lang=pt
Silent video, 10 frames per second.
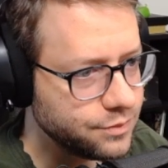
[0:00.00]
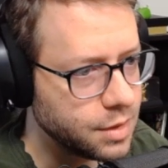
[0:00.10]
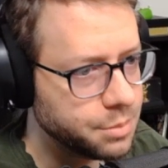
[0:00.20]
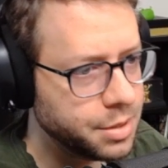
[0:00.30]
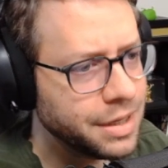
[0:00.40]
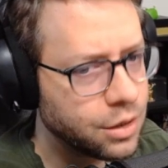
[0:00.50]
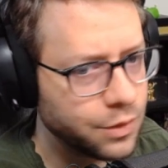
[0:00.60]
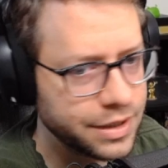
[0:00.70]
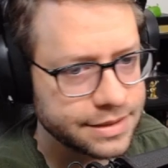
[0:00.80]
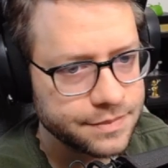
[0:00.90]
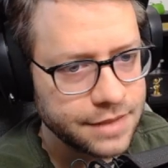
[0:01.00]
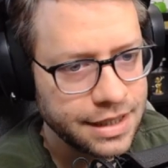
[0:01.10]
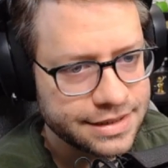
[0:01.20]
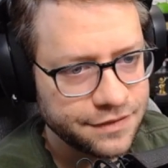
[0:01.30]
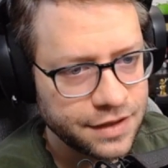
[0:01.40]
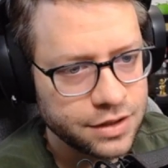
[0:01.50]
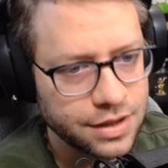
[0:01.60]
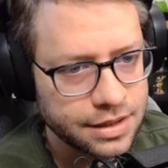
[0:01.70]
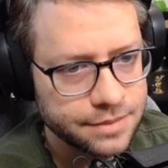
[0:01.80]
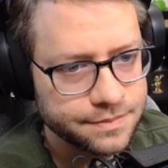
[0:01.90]
Primeira coisa, esse evento
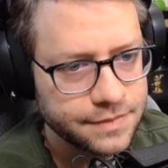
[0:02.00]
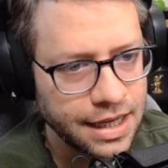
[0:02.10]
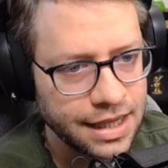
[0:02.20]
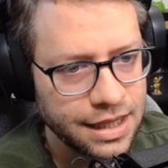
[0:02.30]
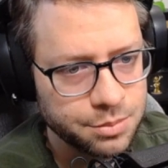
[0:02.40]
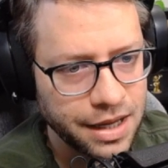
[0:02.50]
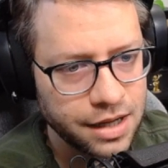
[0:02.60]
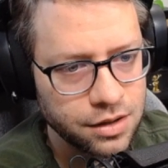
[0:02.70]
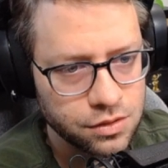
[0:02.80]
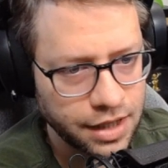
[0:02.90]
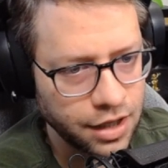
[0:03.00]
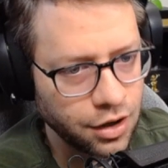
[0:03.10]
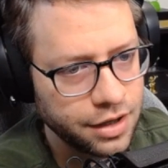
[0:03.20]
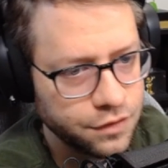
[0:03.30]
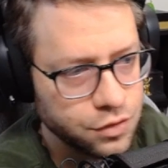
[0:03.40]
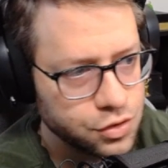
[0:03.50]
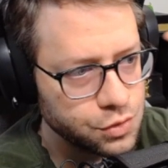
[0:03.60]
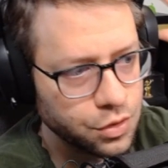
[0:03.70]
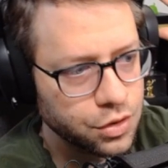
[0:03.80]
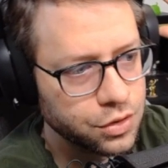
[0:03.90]
aqui, All Battle, Chaotic Future
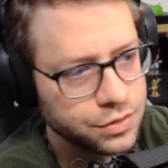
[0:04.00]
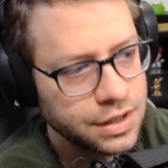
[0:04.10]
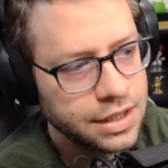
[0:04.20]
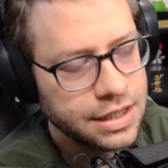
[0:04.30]
World.